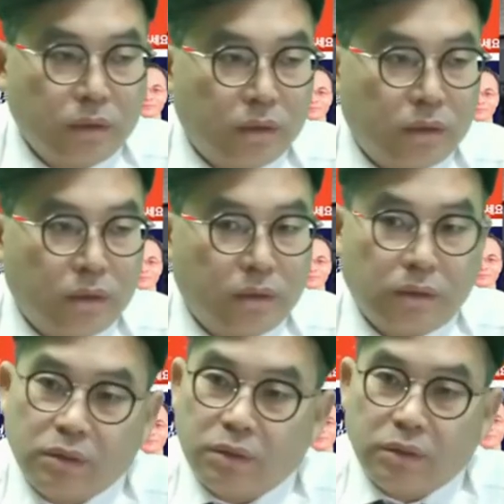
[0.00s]

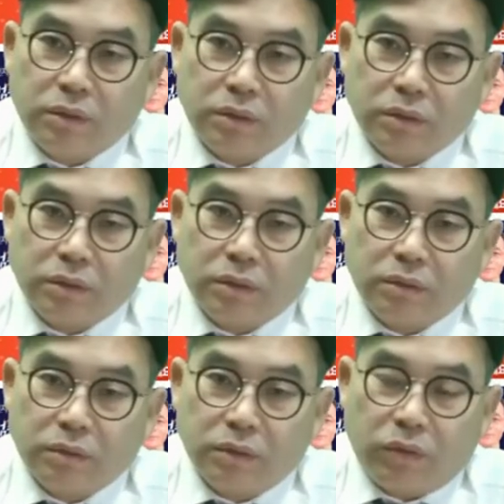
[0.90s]
어,
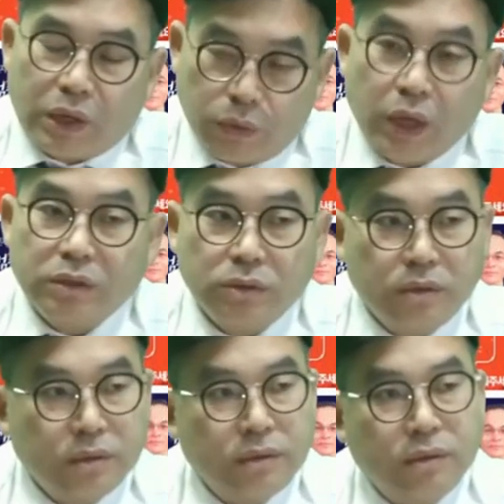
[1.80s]

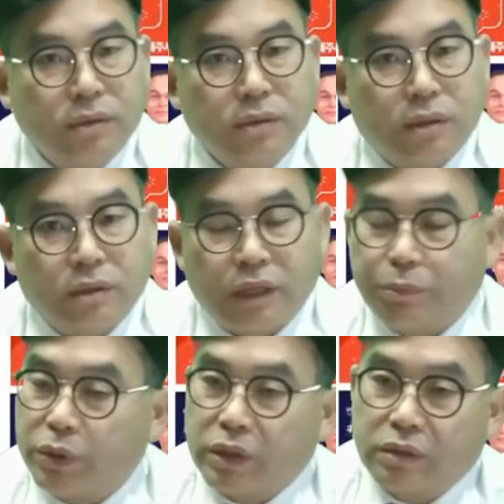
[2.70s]
황교안 어,
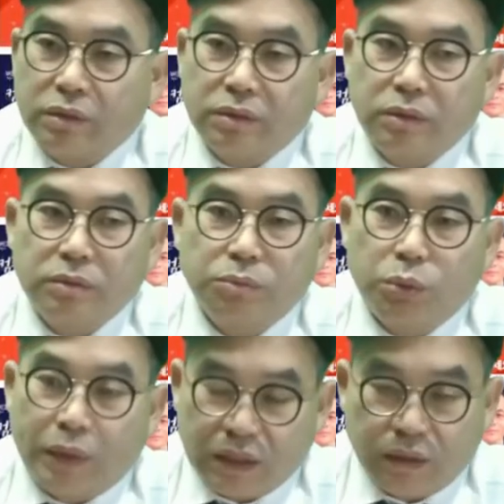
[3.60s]
대표가 이끄는
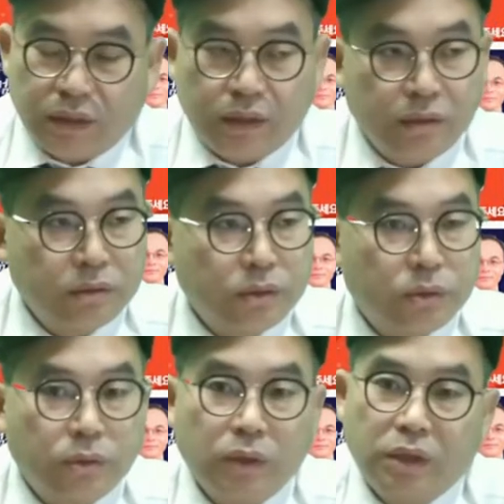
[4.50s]
부방대
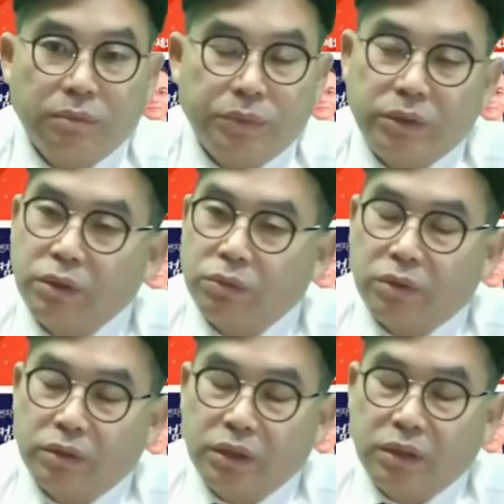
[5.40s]
그리고 민경원
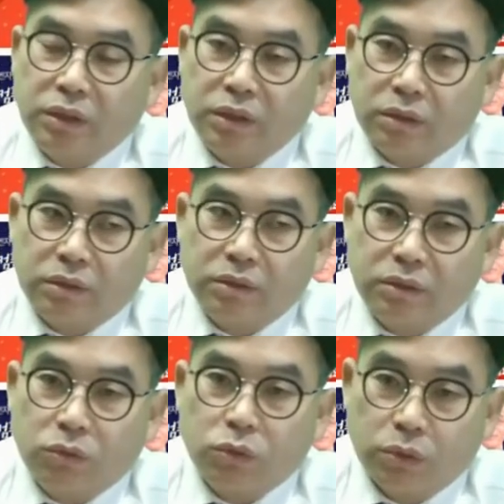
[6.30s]
의원이
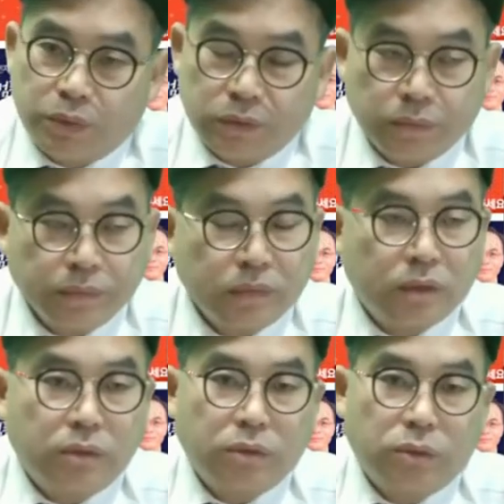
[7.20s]
이끄는 국투본
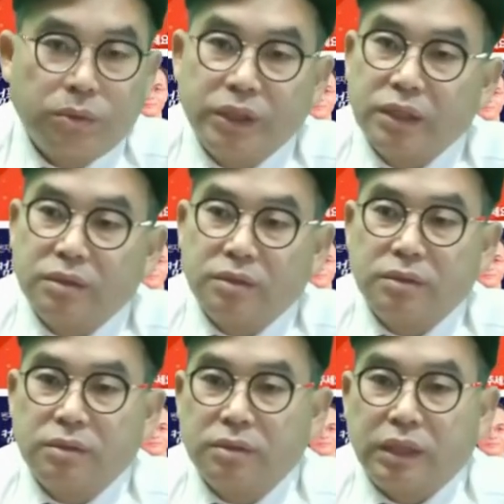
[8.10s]
그리고 이번에
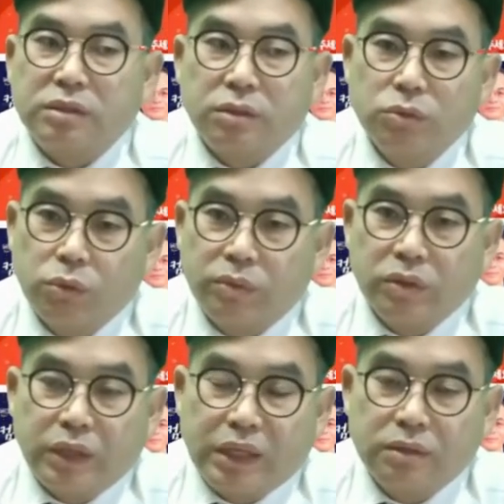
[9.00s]
그 대선
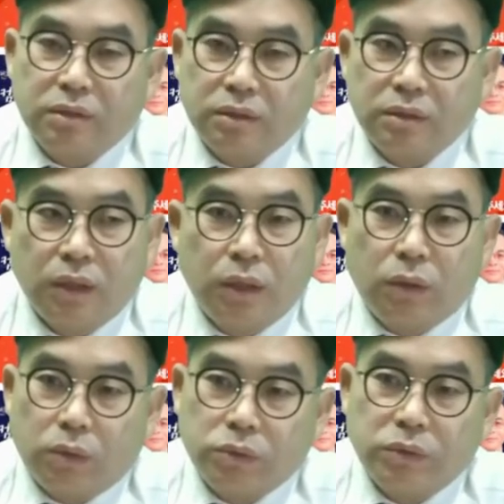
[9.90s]
후보로 나왔던
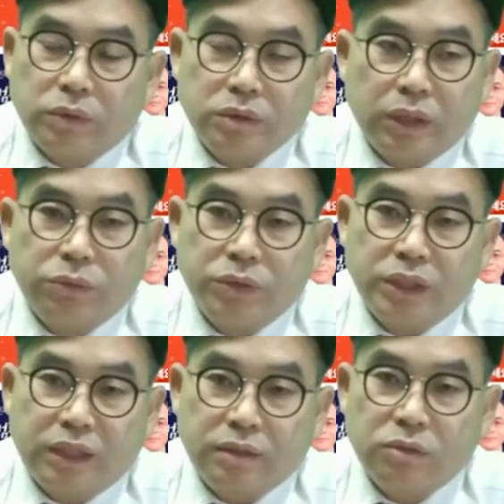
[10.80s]
오근호
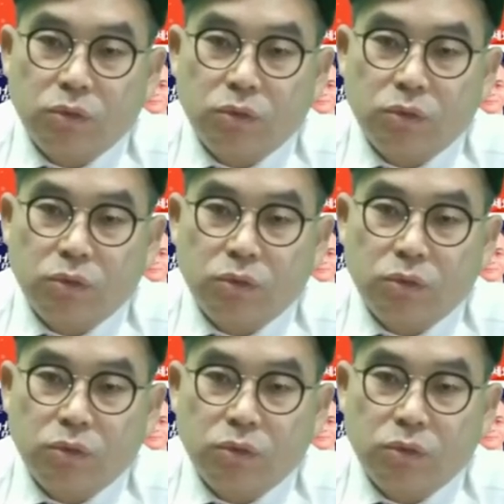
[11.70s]
새누리당